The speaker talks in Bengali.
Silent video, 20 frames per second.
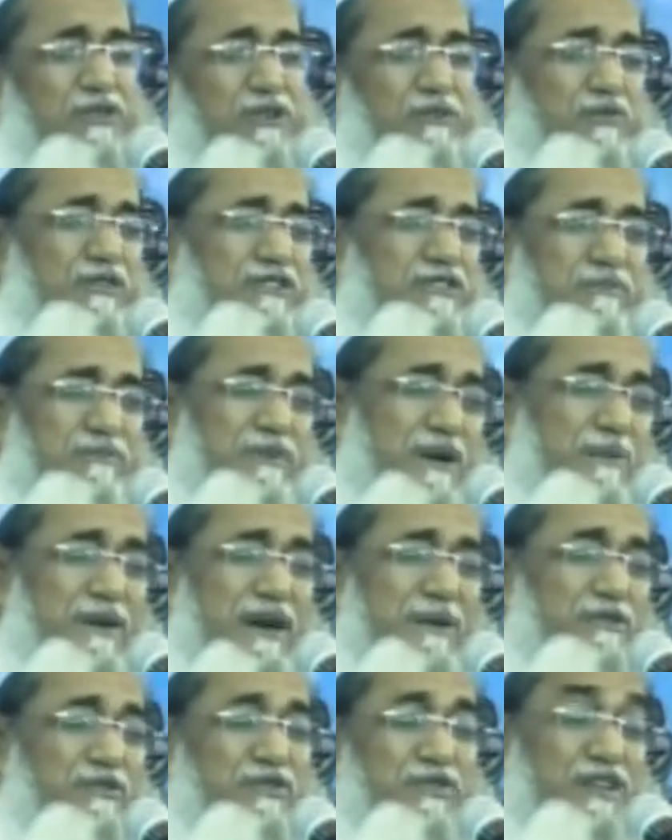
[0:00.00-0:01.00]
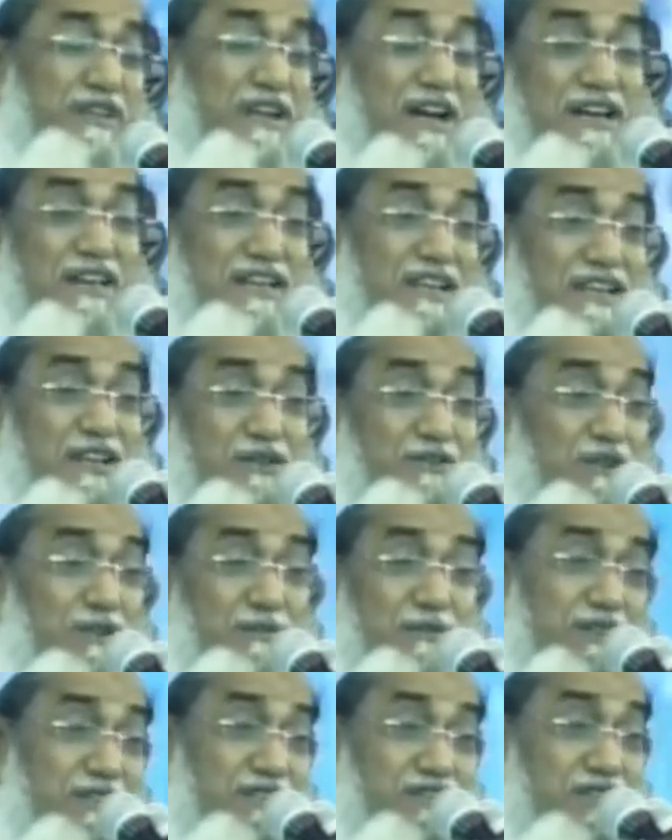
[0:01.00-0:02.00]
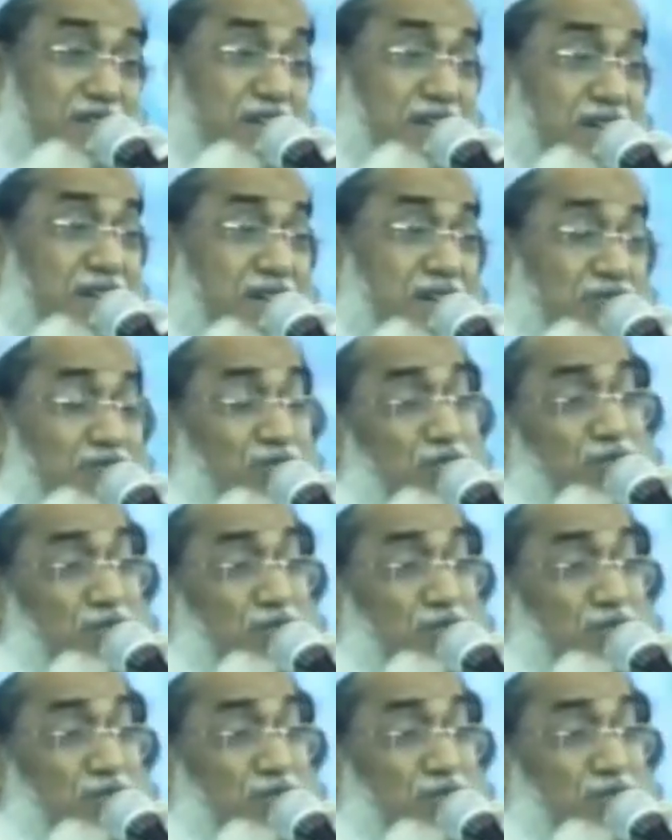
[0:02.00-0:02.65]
করে বলছে বাবা আমি তোকে রাগারাগি করে ফেলেছি তোর